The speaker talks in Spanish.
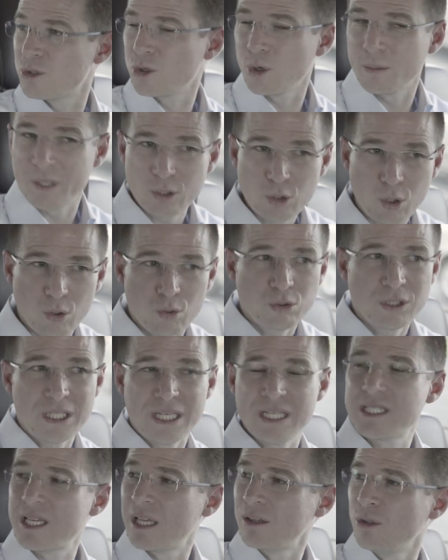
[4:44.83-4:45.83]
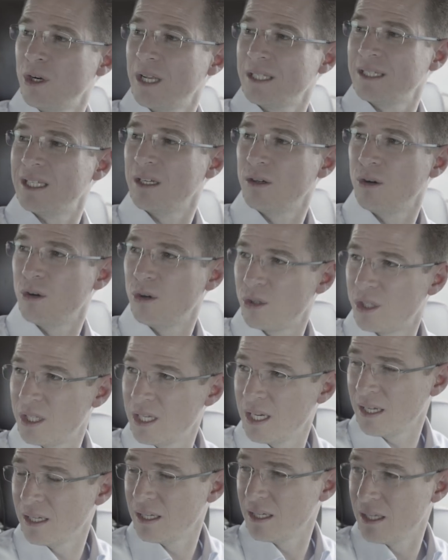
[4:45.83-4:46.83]
sobre todo utilizando la
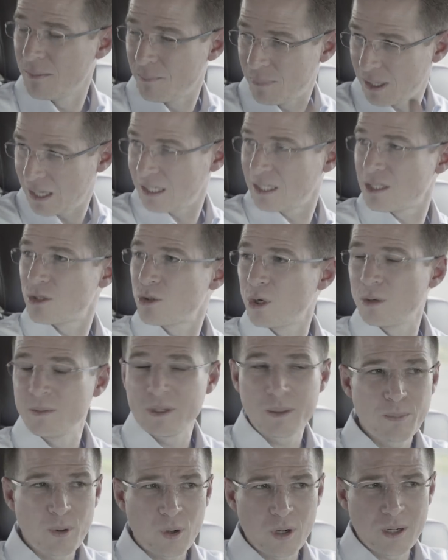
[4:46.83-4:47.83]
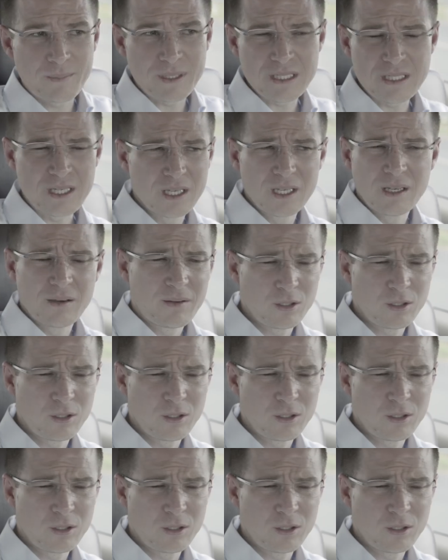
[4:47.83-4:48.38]
tecnología para resolver problemas.